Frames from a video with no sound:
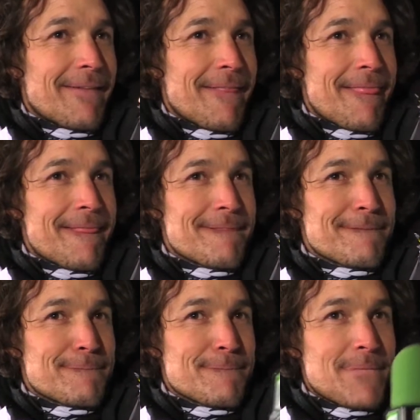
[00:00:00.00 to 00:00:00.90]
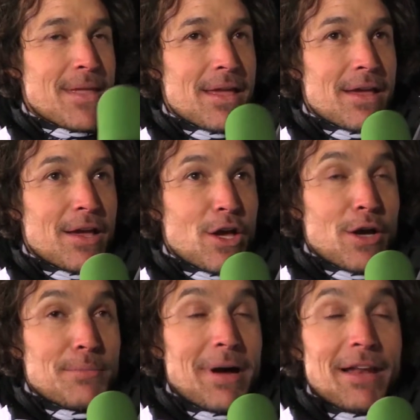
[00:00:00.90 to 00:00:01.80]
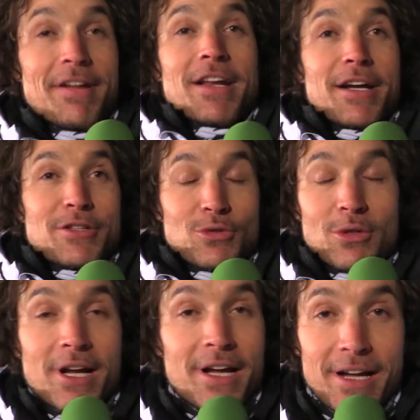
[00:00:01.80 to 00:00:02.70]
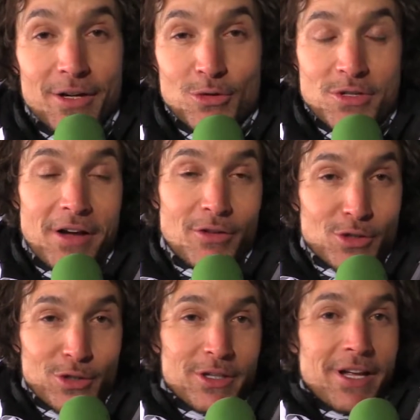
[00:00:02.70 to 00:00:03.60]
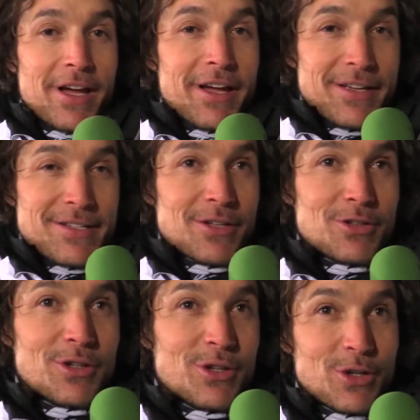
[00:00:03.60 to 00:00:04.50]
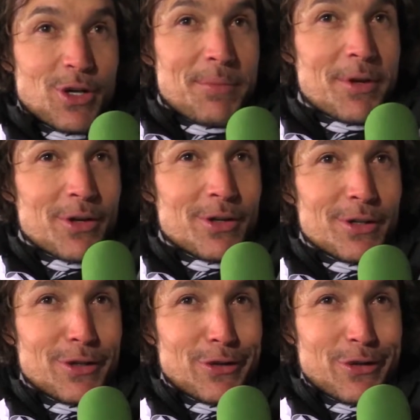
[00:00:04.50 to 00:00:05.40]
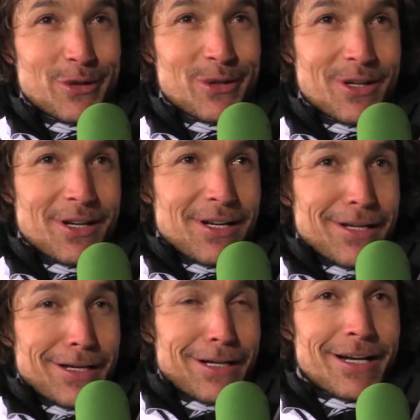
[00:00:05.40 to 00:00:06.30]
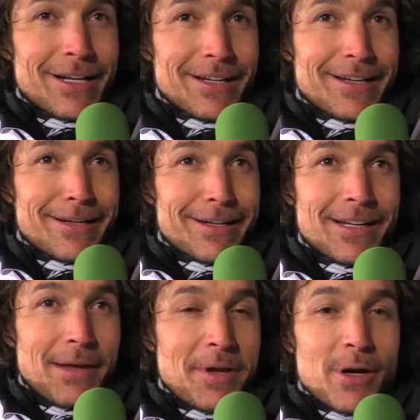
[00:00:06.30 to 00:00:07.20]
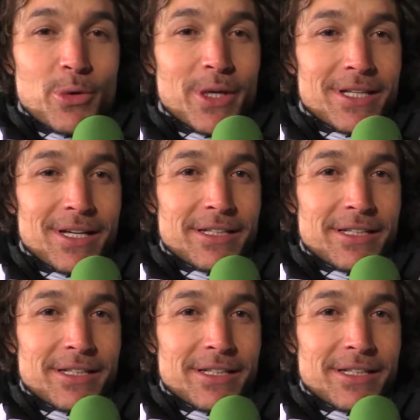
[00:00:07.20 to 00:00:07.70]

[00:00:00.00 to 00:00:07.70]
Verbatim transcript: azzurra? Ma la valanga azzurra, Gustavo Toni è stato il mio, eh, la mia guida